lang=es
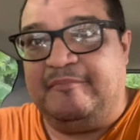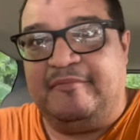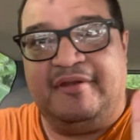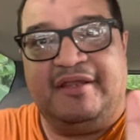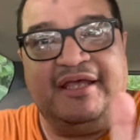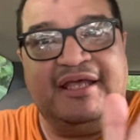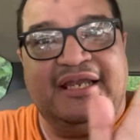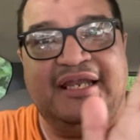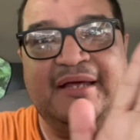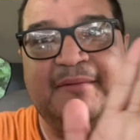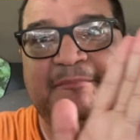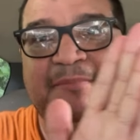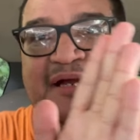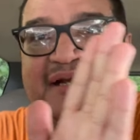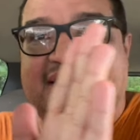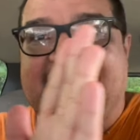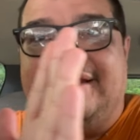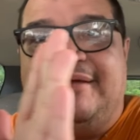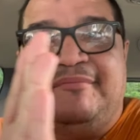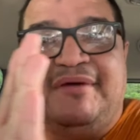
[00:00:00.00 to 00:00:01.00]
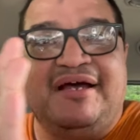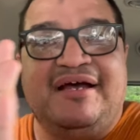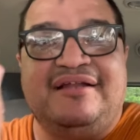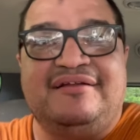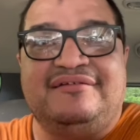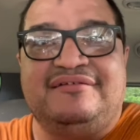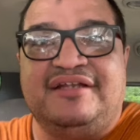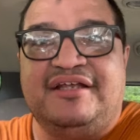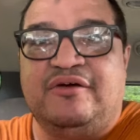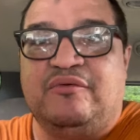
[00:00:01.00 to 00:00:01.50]
en la parte más
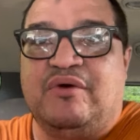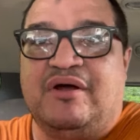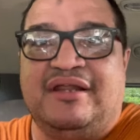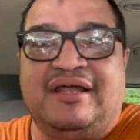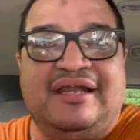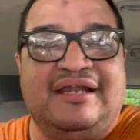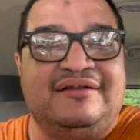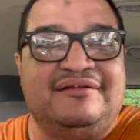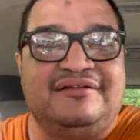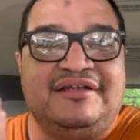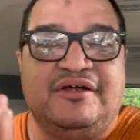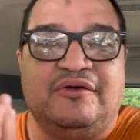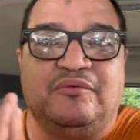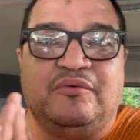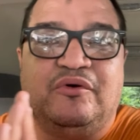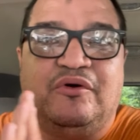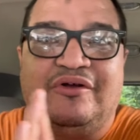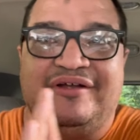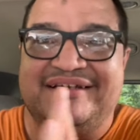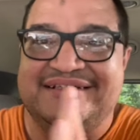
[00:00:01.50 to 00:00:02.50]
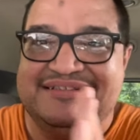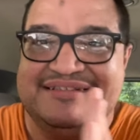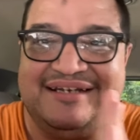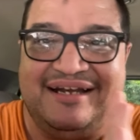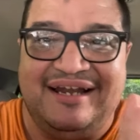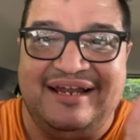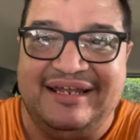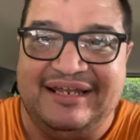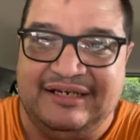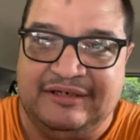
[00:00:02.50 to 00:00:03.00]
antigua del antiguo
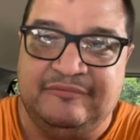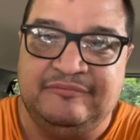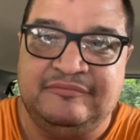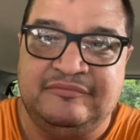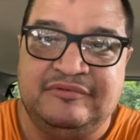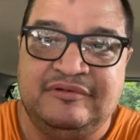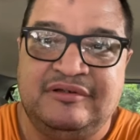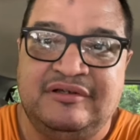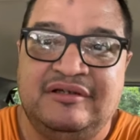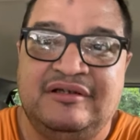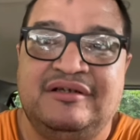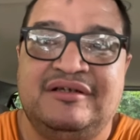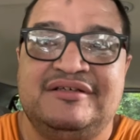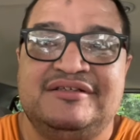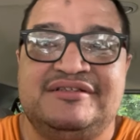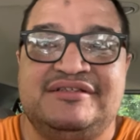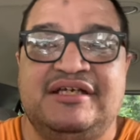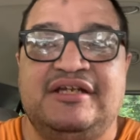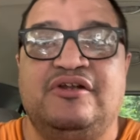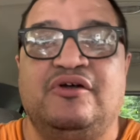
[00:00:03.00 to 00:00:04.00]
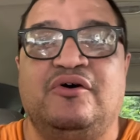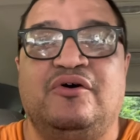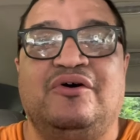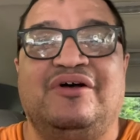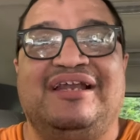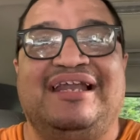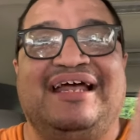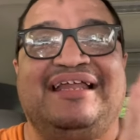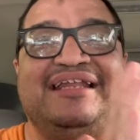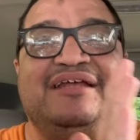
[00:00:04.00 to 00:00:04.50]
Israel, sino
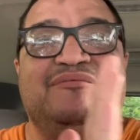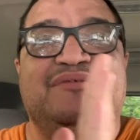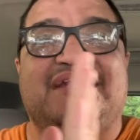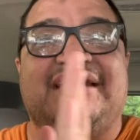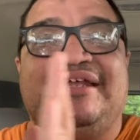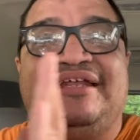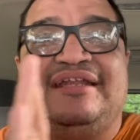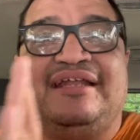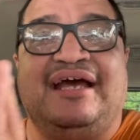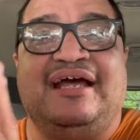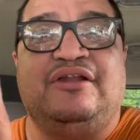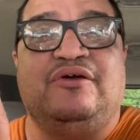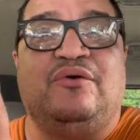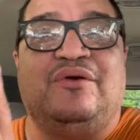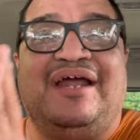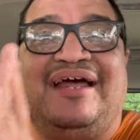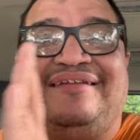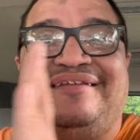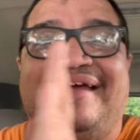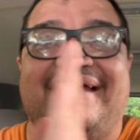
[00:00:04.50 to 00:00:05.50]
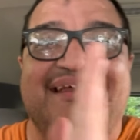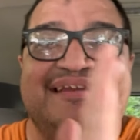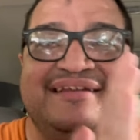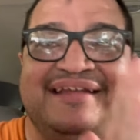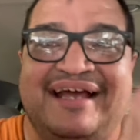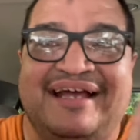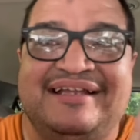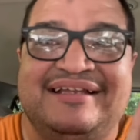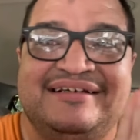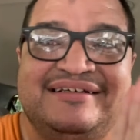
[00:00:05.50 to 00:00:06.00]
la divinidad o la
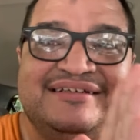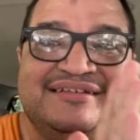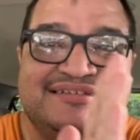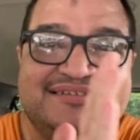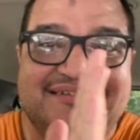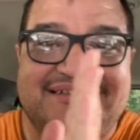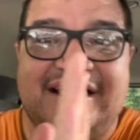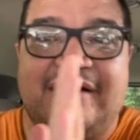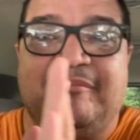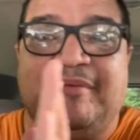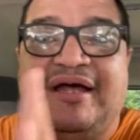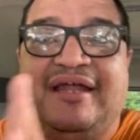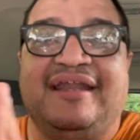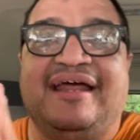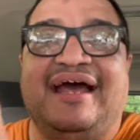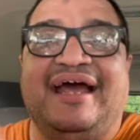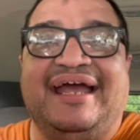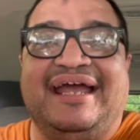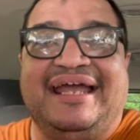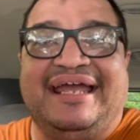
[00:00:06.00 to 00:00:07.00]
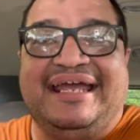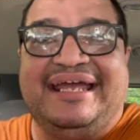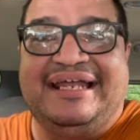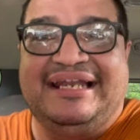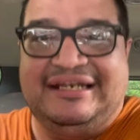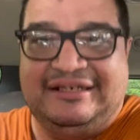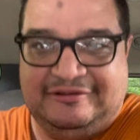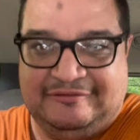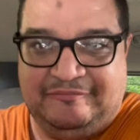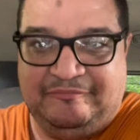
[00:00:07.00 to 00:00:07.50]
deidad llamada
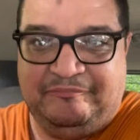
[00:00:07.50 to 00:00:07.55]
él.